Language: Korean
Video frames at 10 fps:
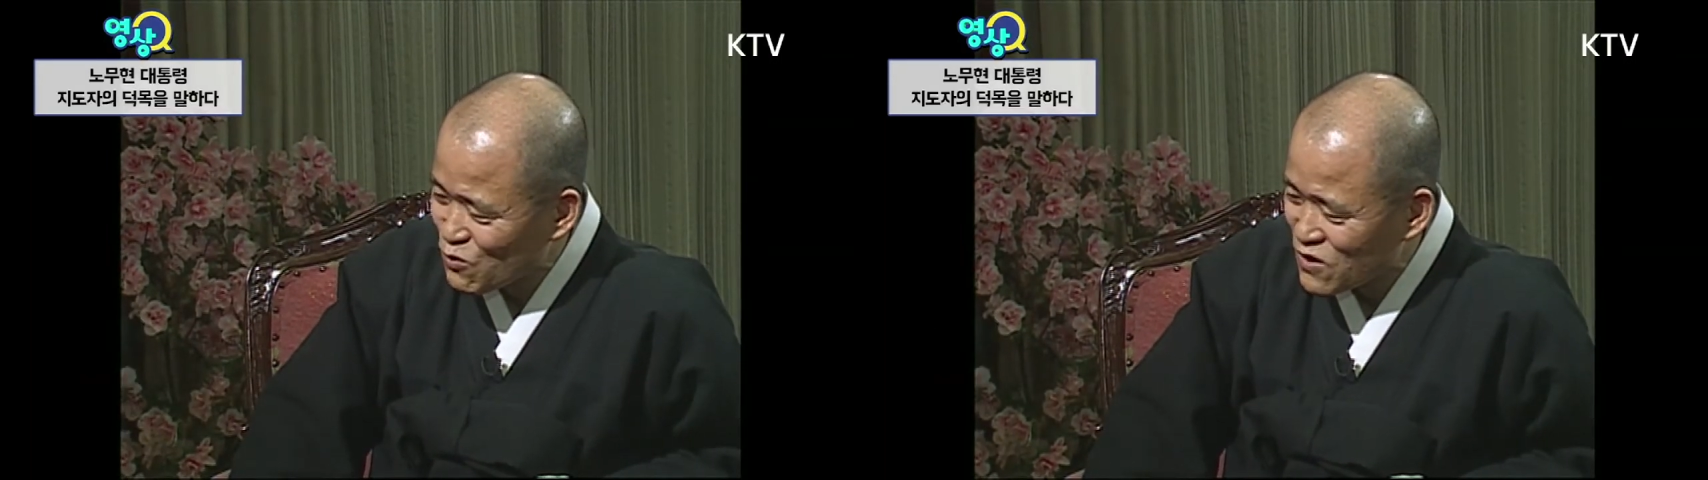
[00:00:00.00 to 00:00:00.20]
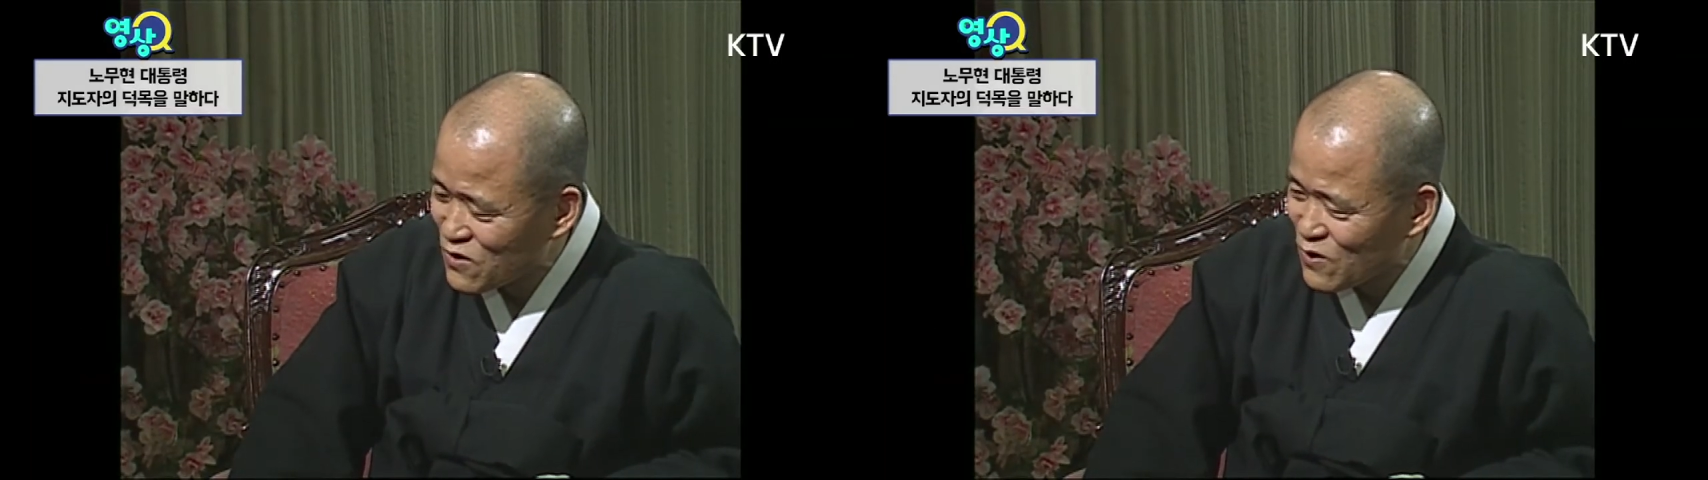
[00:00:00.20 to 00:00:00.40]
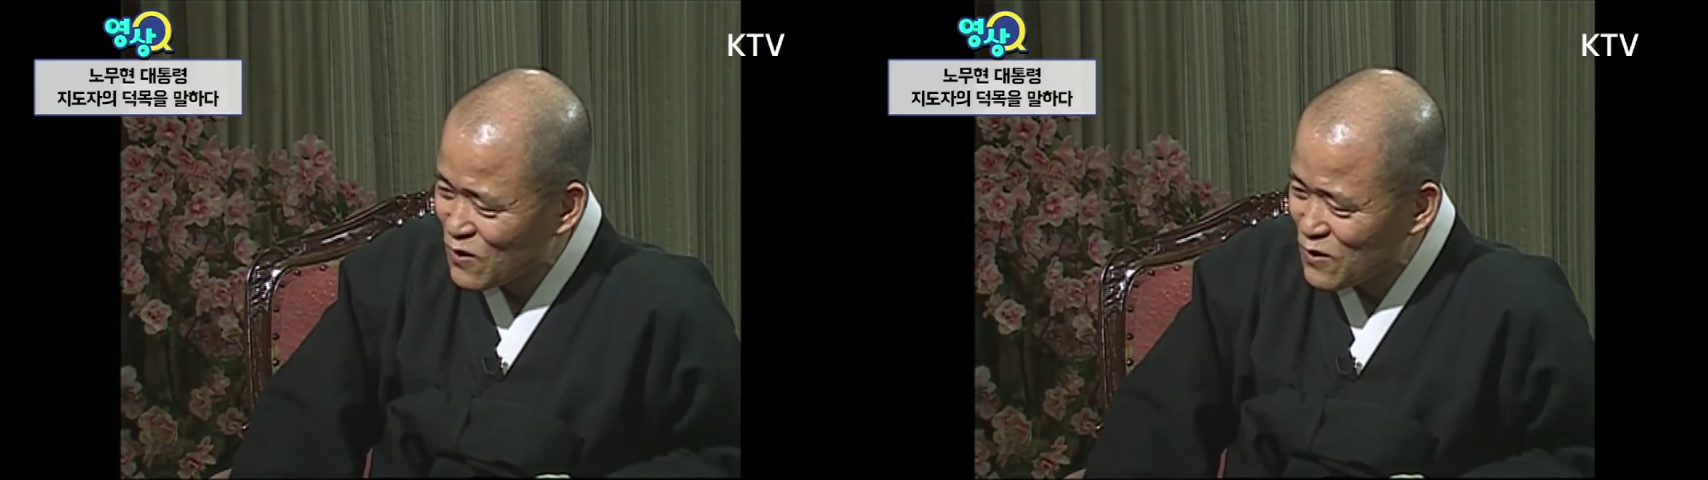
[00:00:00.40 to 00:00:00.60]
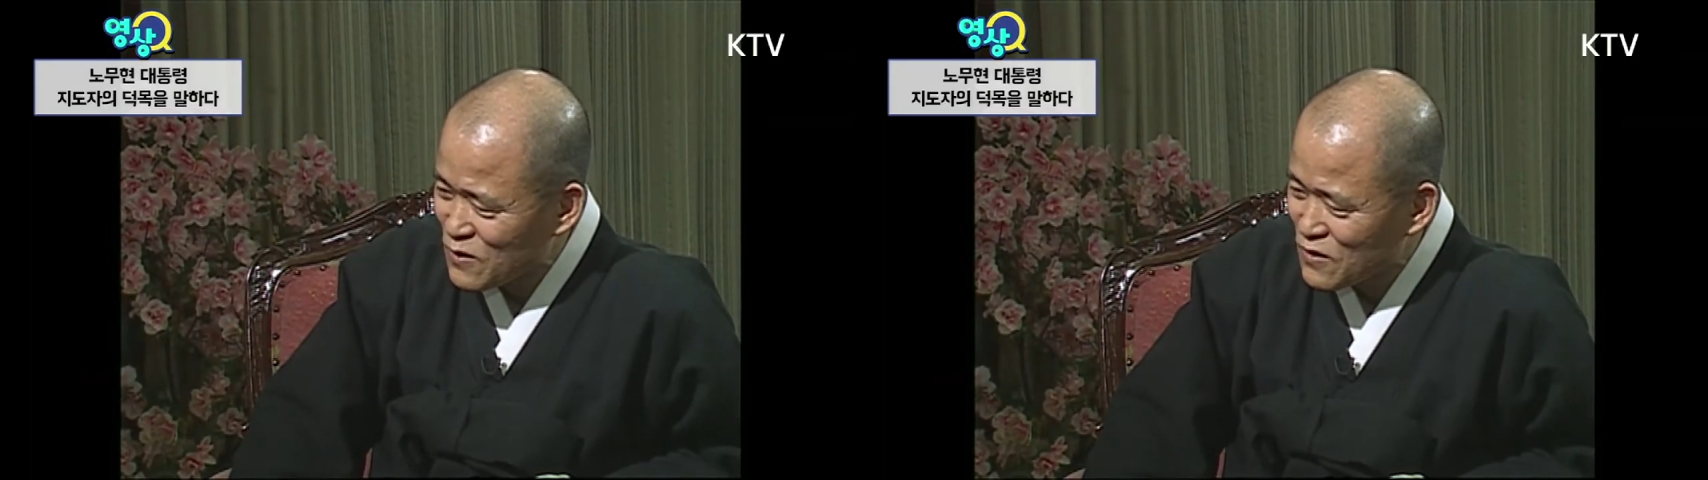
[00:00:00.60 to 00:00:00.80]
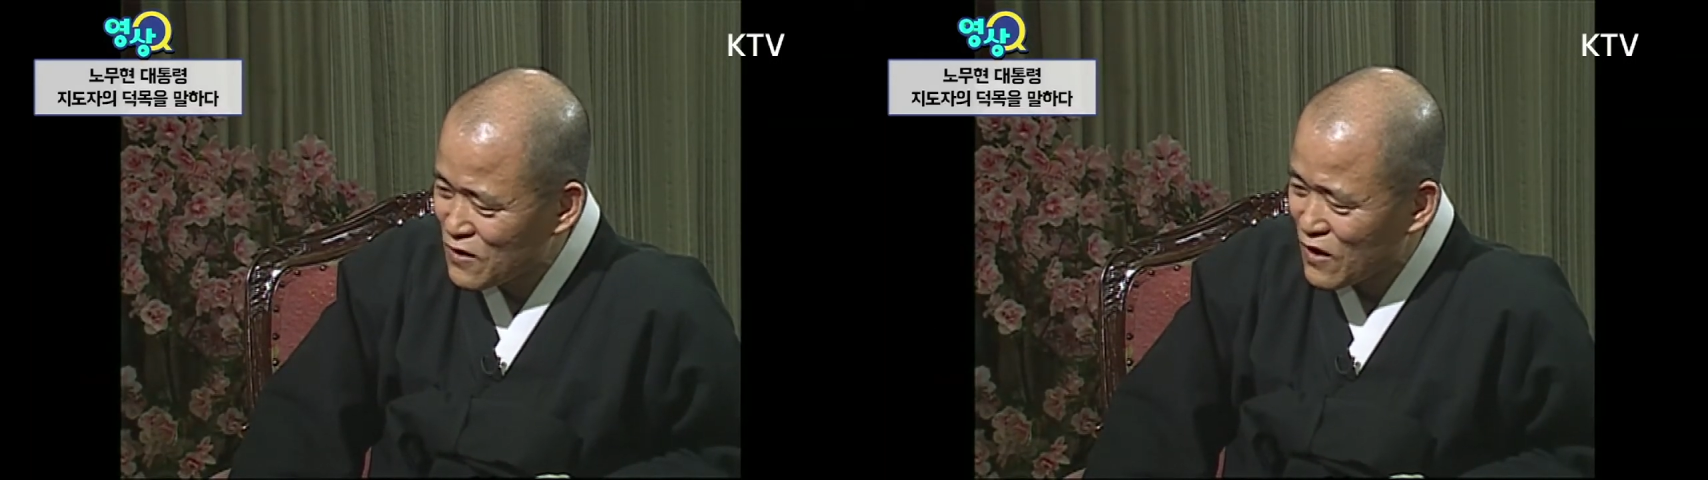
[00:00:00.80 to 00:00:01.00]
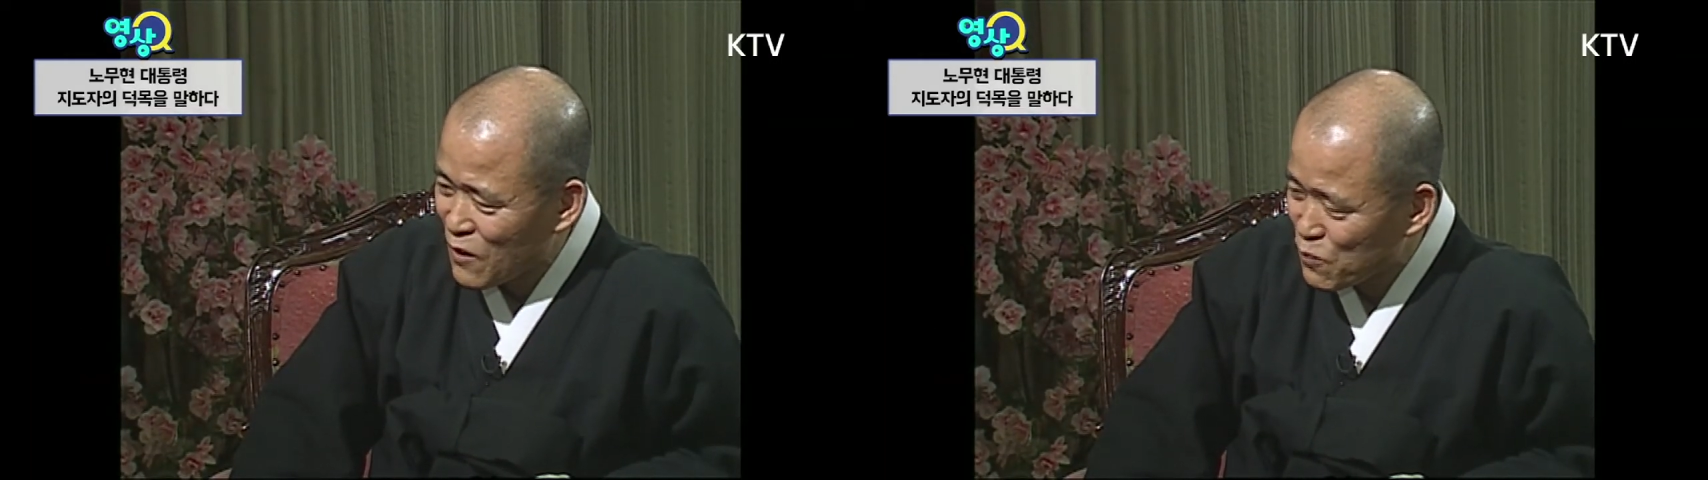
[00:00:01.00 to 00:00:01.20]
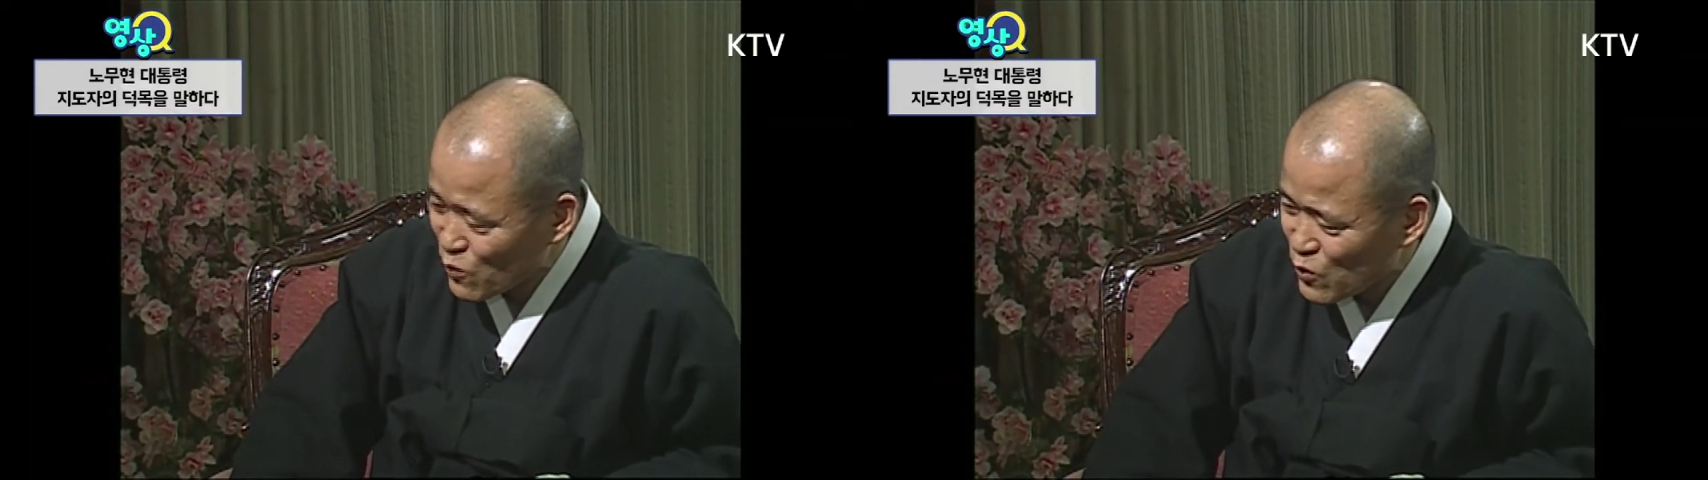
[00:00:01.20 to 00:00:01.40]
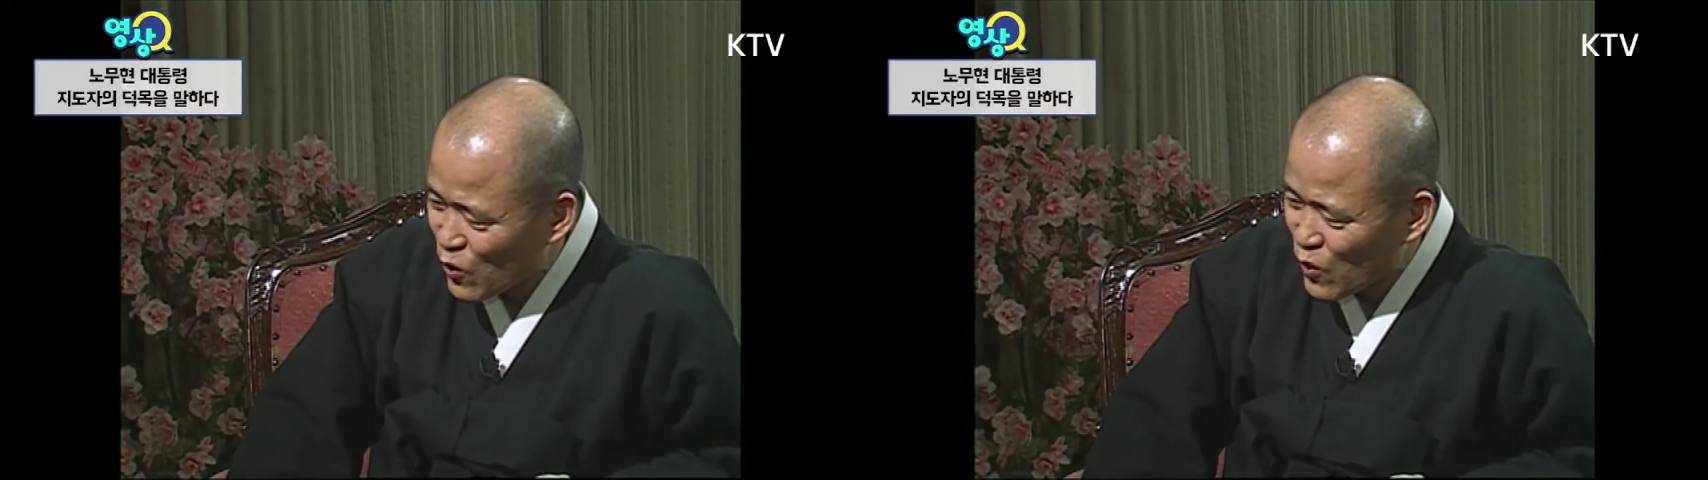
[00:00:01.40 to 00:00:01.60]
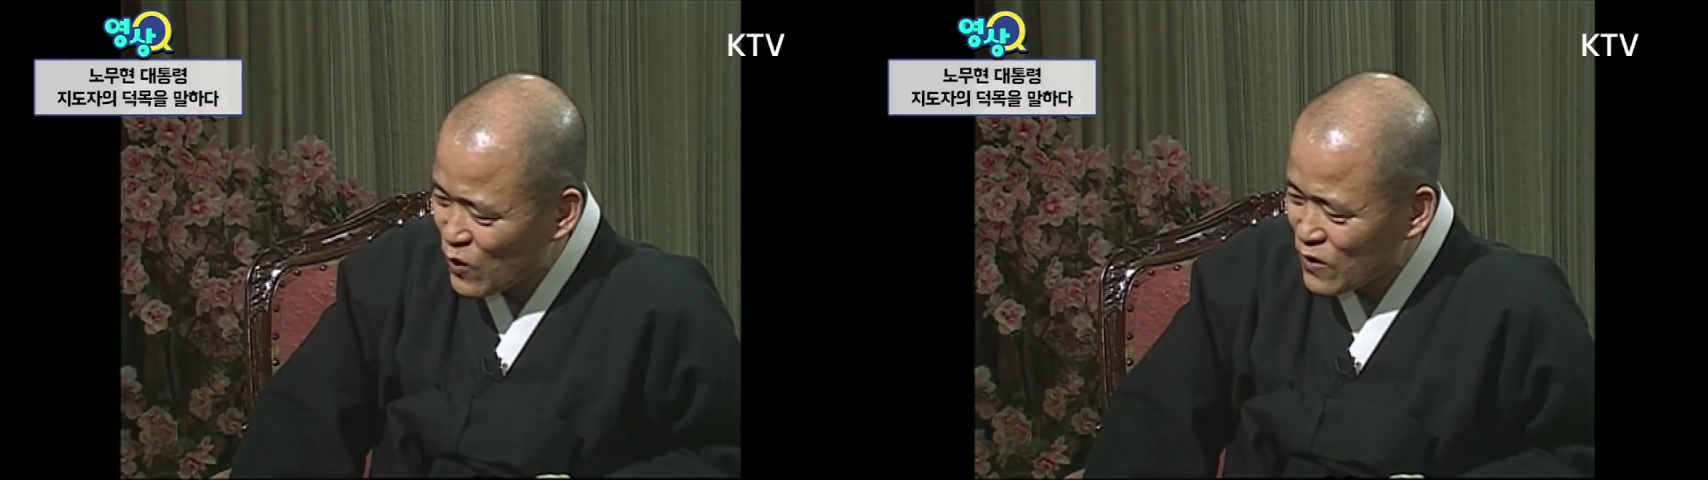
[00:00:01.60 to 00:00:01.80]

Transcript: 위해서 앞으로도